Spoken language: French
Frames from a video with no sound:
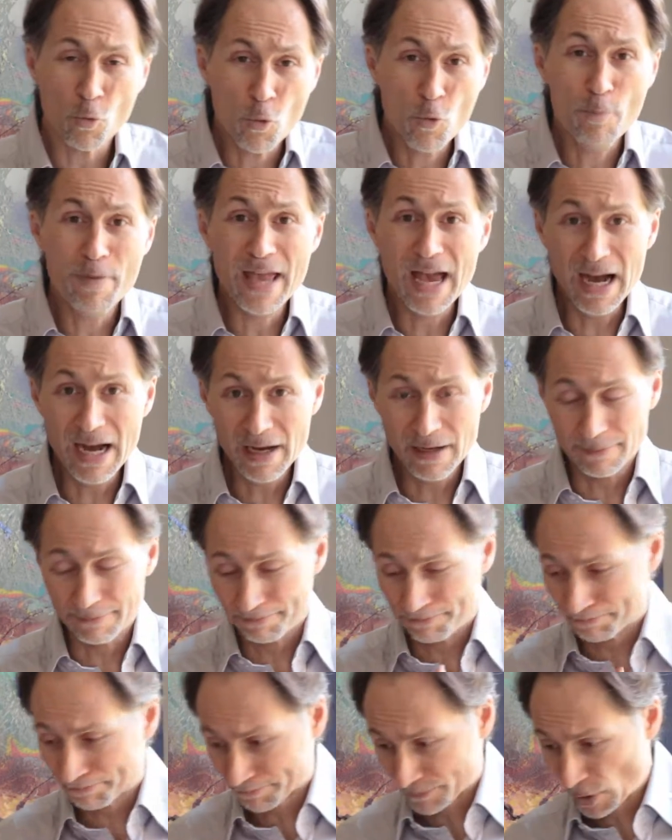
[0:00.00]
ou bien
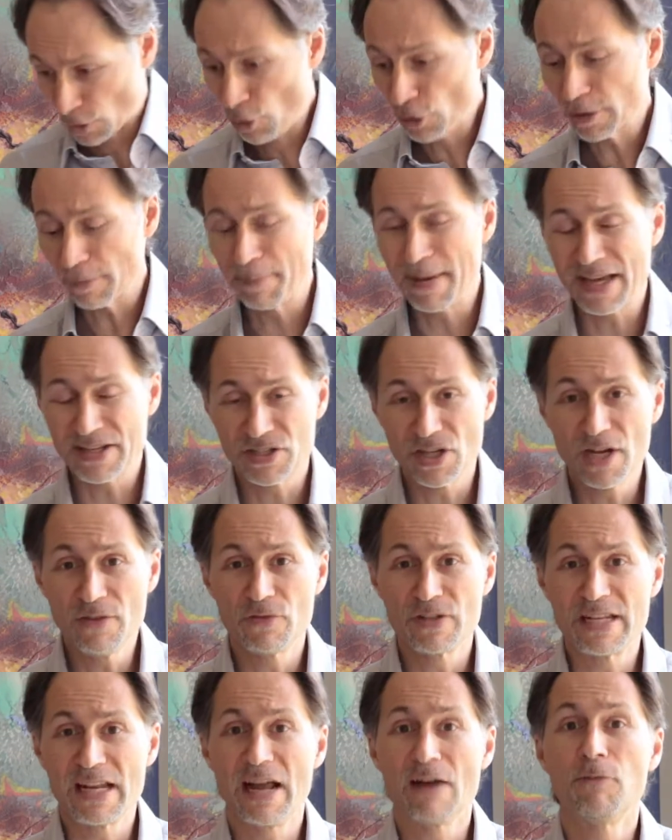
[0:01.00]
l'autre personne,
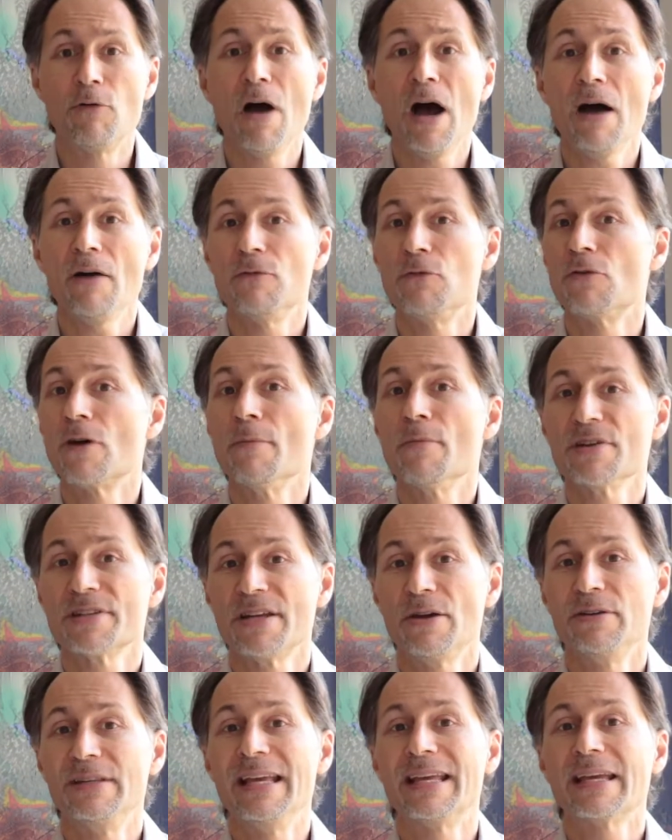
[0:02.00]
vous allez voir, vous
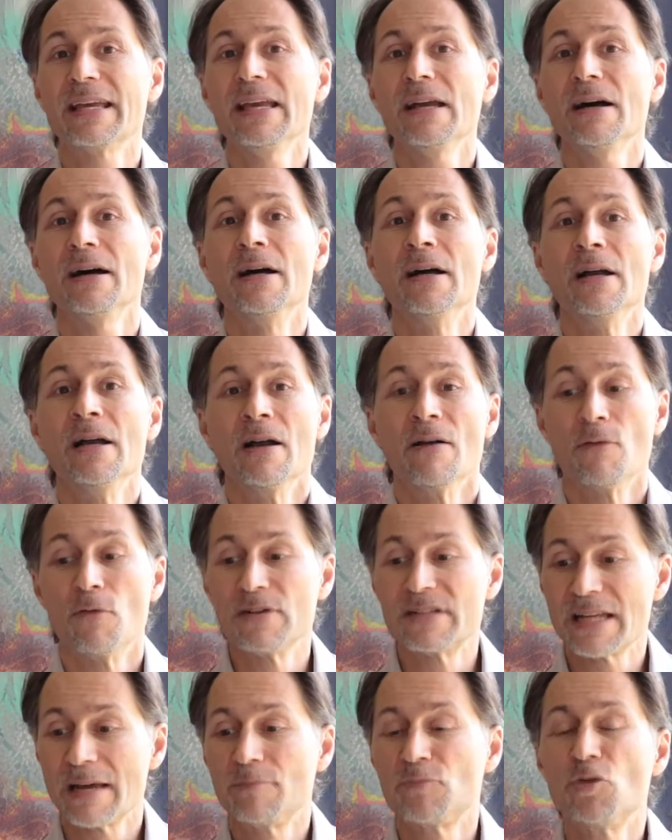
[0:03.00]
commencez à lui décrire
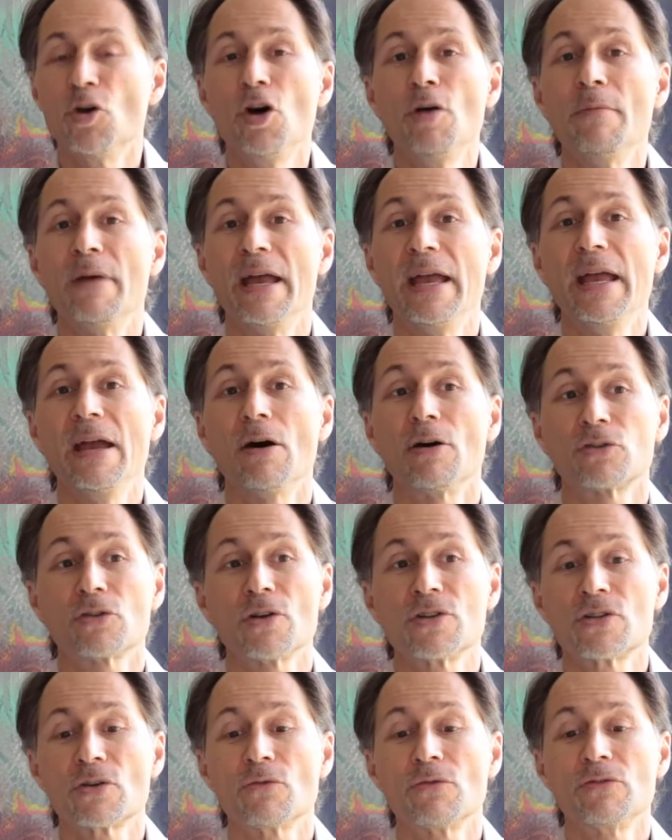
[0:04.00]
vos symptômes, et en
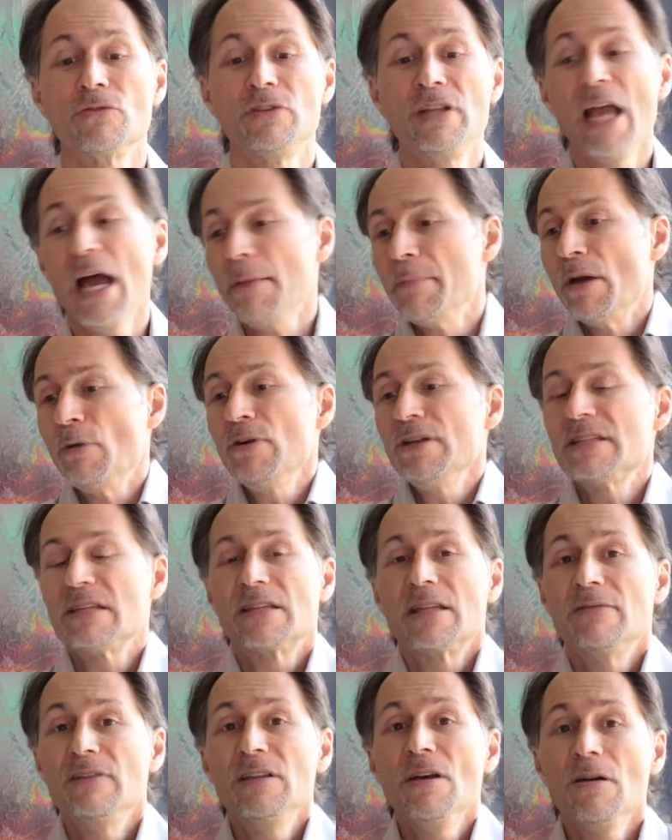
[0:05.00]
30 secondes vous dit ah mais oui,
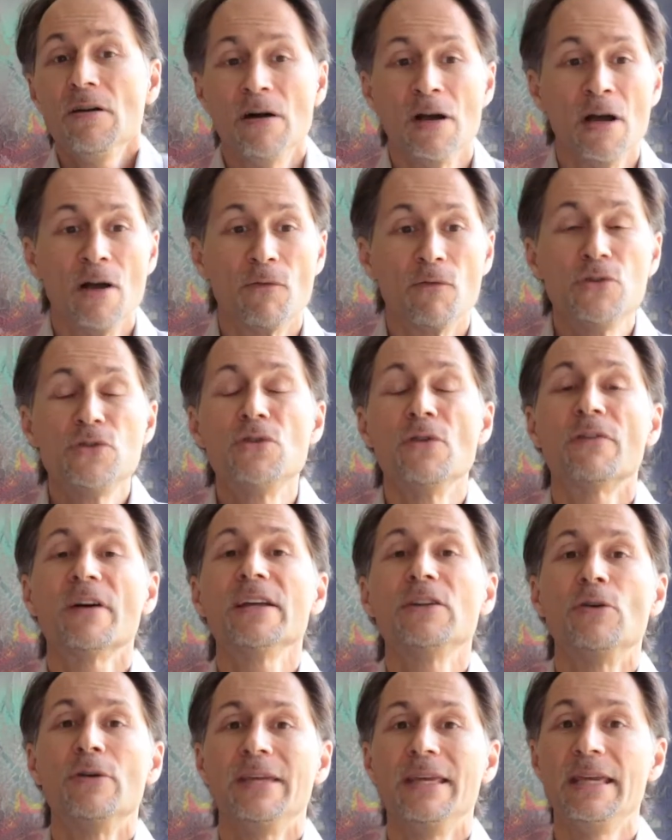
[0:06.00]
c'est évident, vous
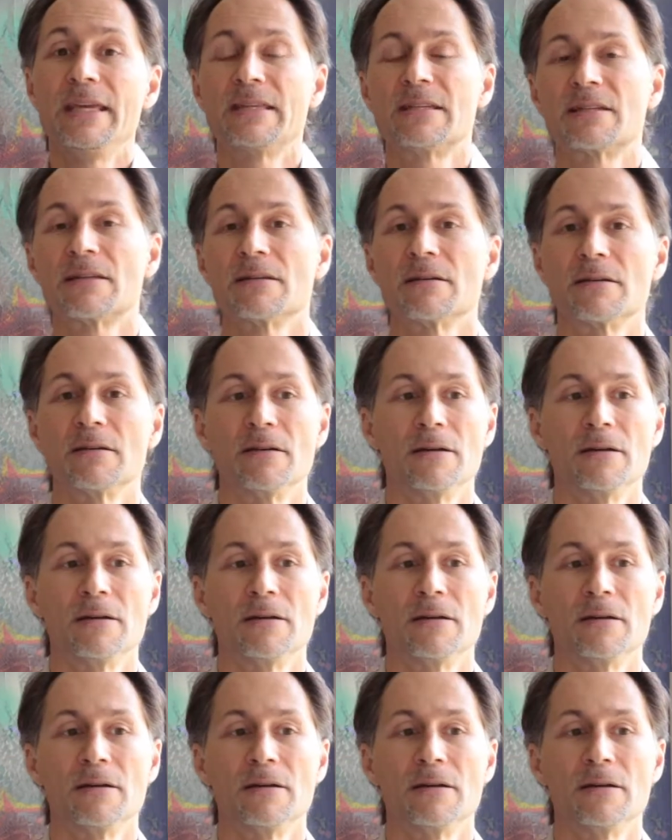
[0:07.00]
souffrez de X.